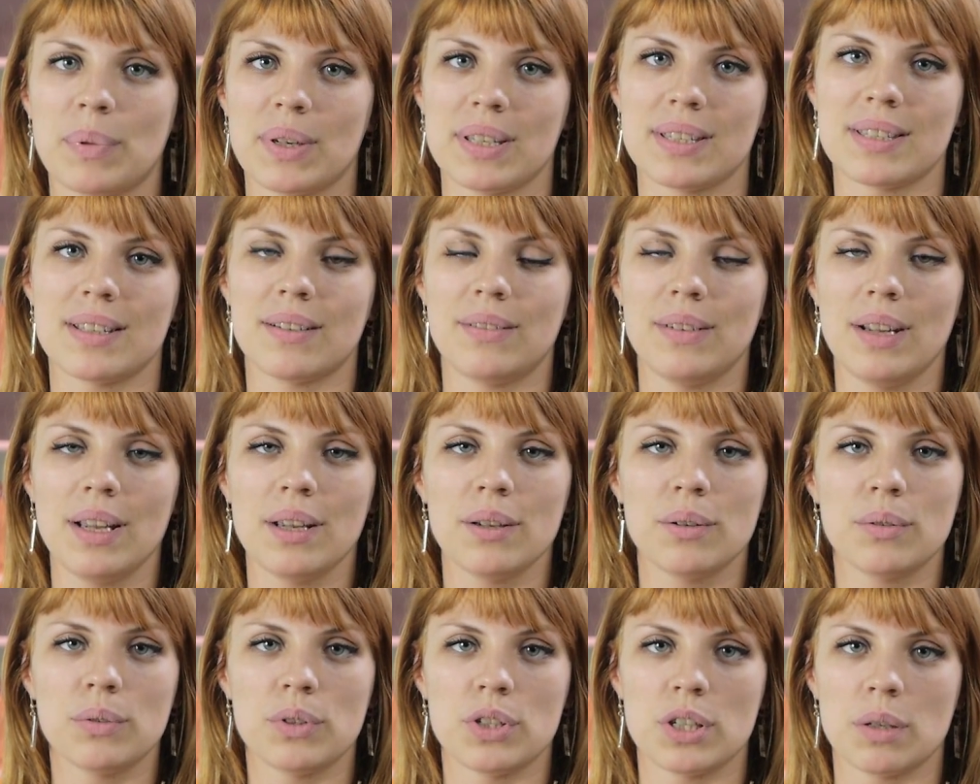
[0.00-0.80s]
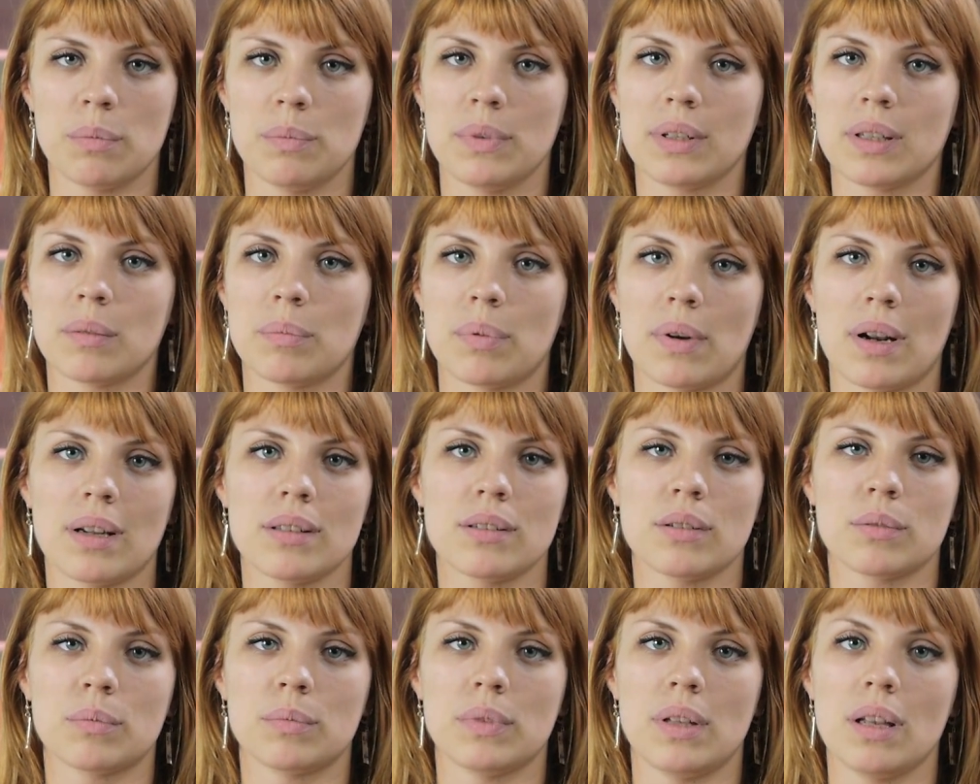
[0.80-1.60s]
Представляю учебник и
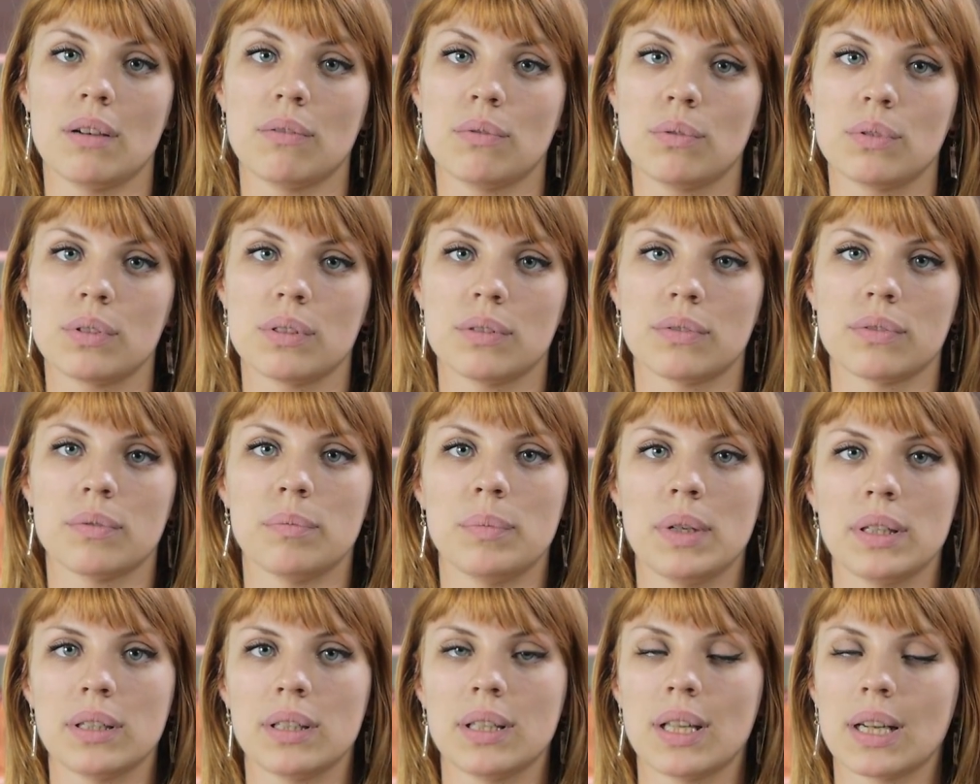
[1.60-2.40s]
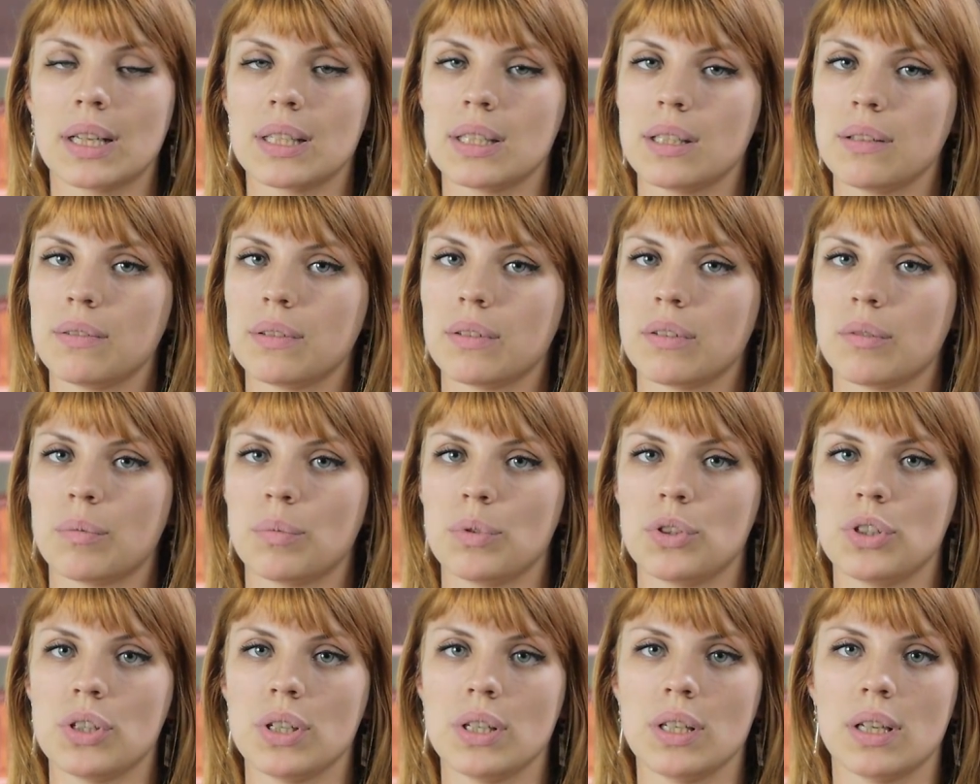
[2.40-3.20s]
практикум для вузов метода активного
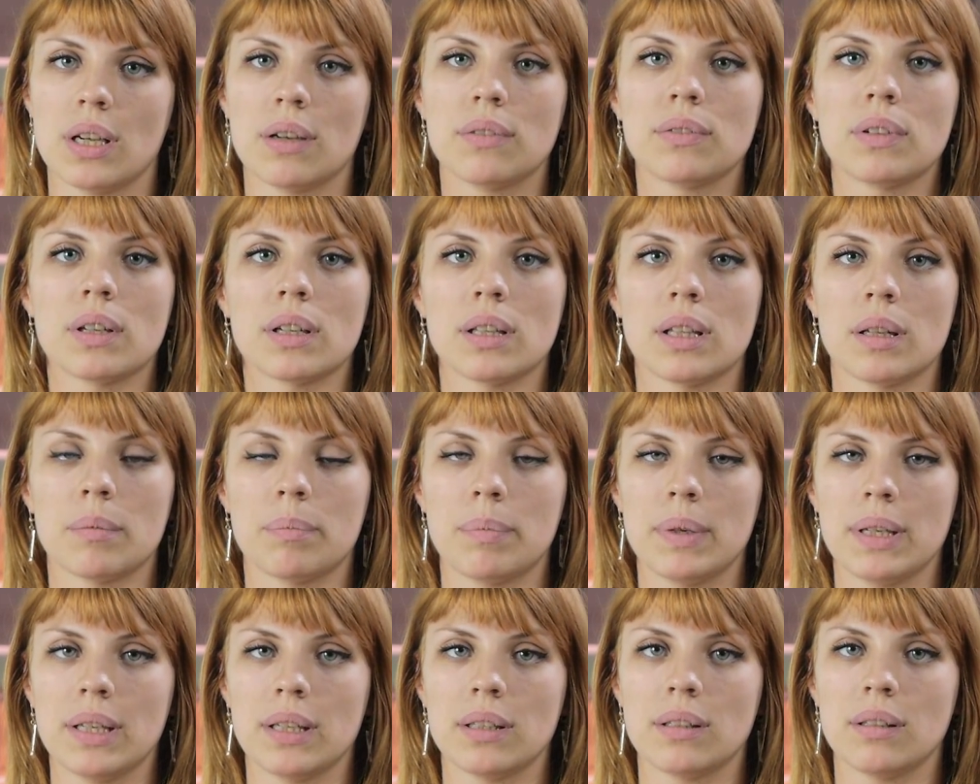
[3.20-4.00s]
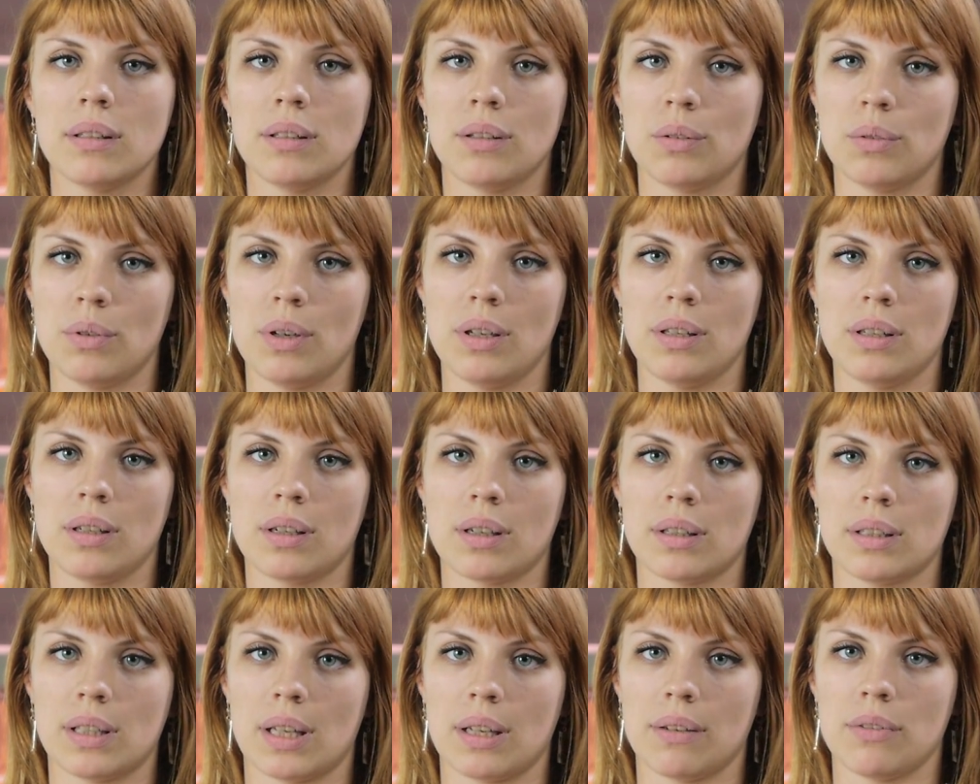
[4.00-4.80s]
обучения автор Лапыгин Юрий
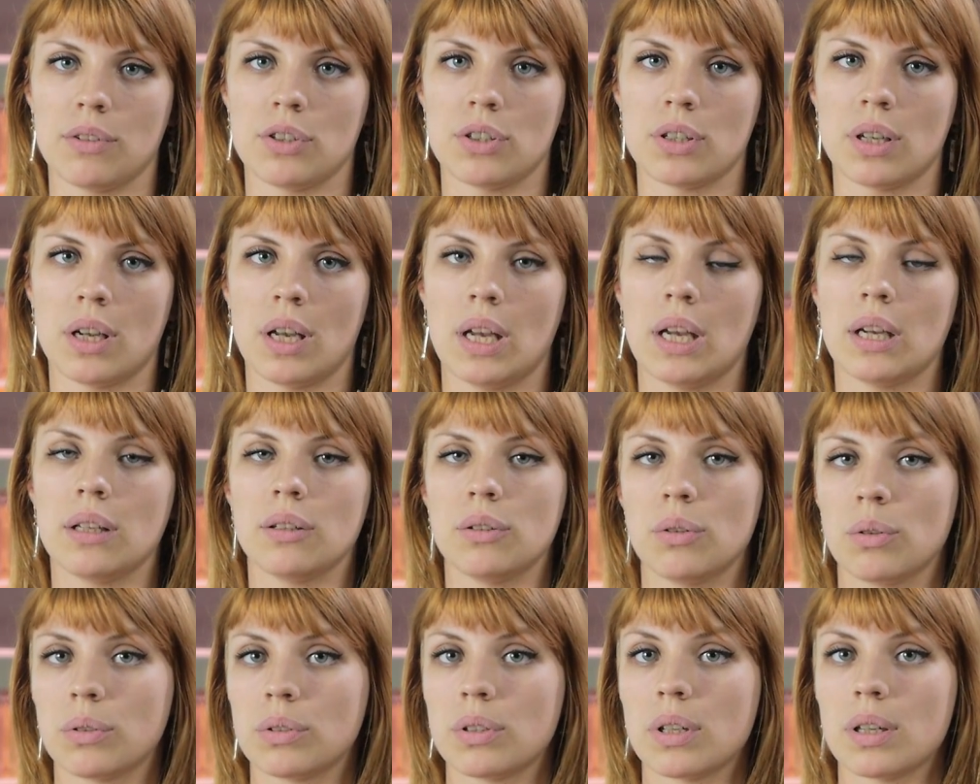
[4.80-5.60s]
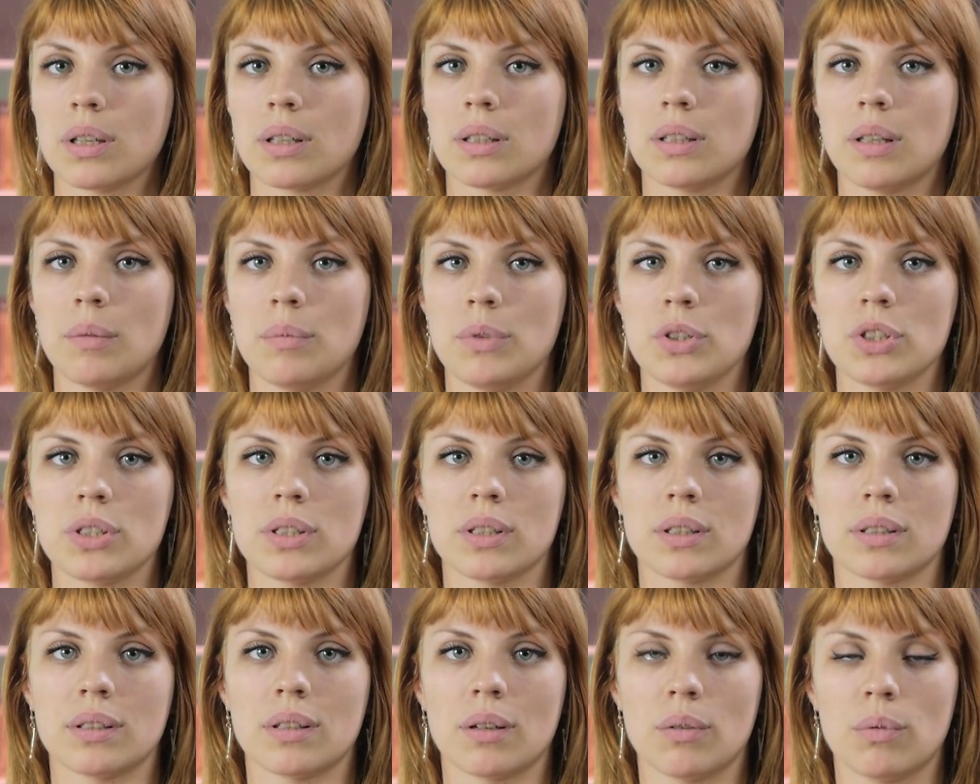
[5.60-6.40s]
Николаевич, доктор
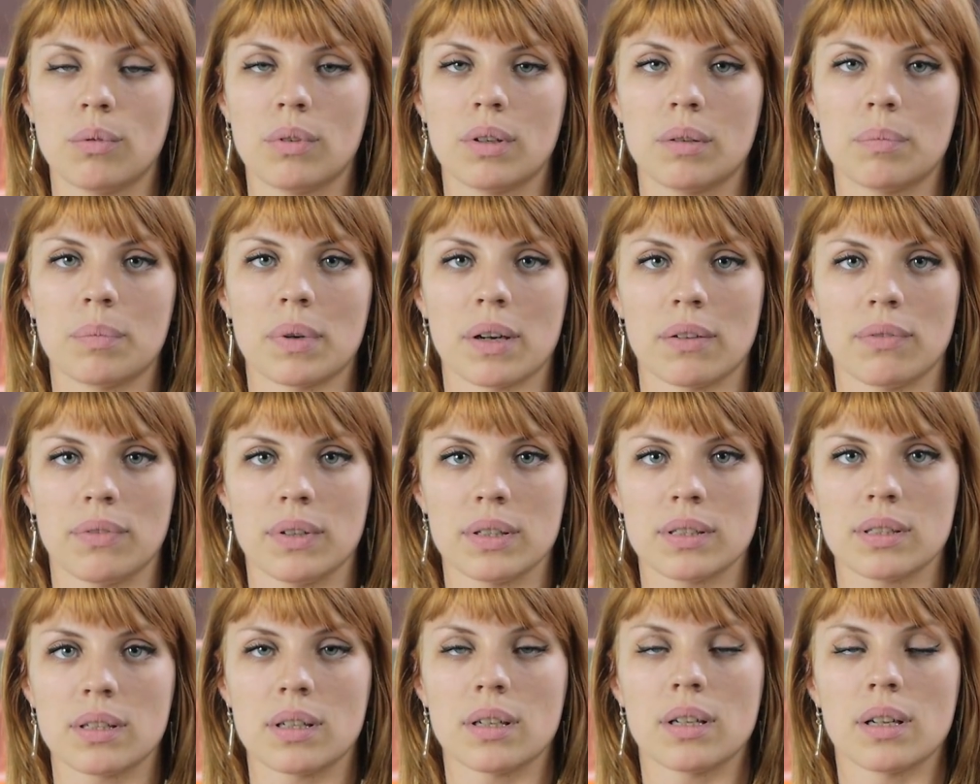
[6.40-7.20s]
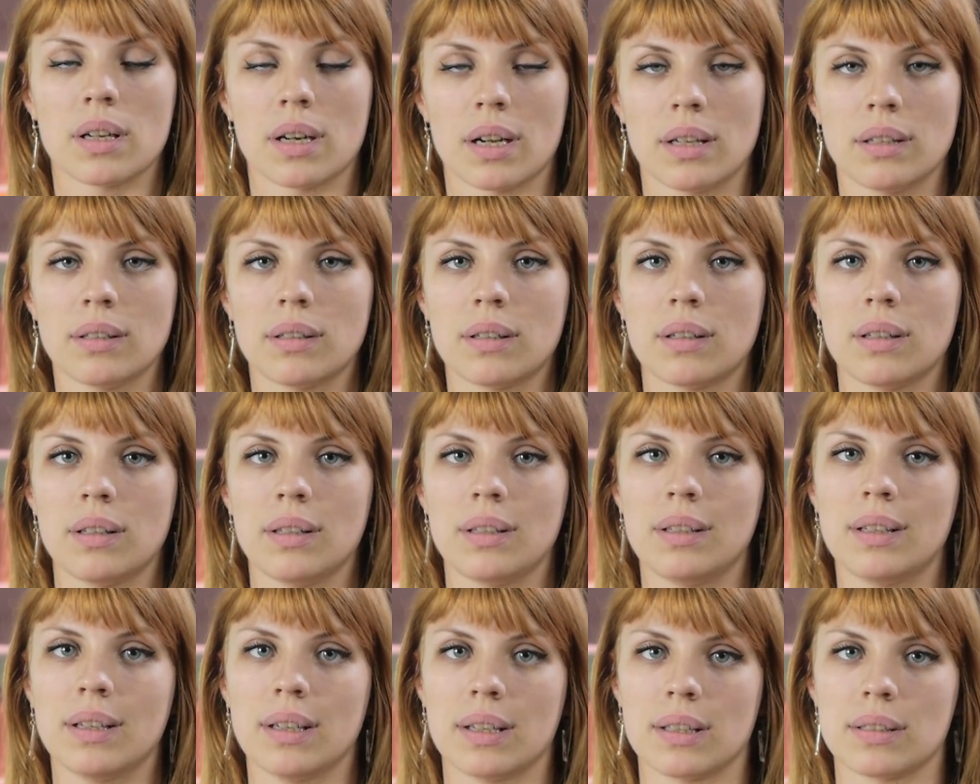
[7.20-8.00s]
экономических наук, профессор РАНХ
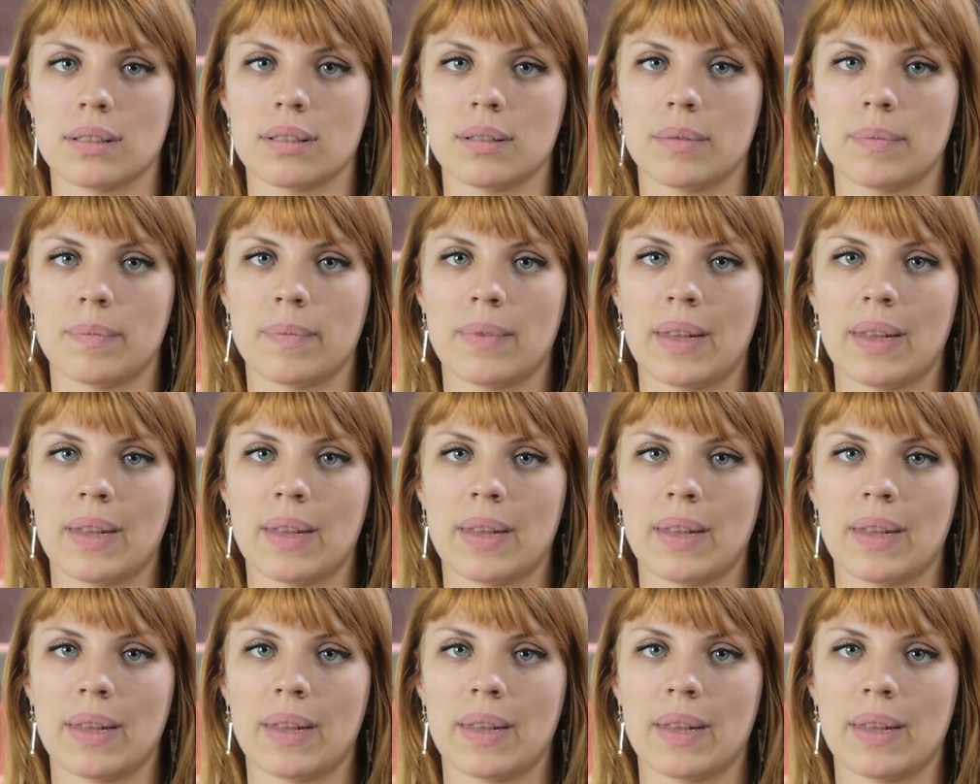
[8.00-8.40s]
ИГС.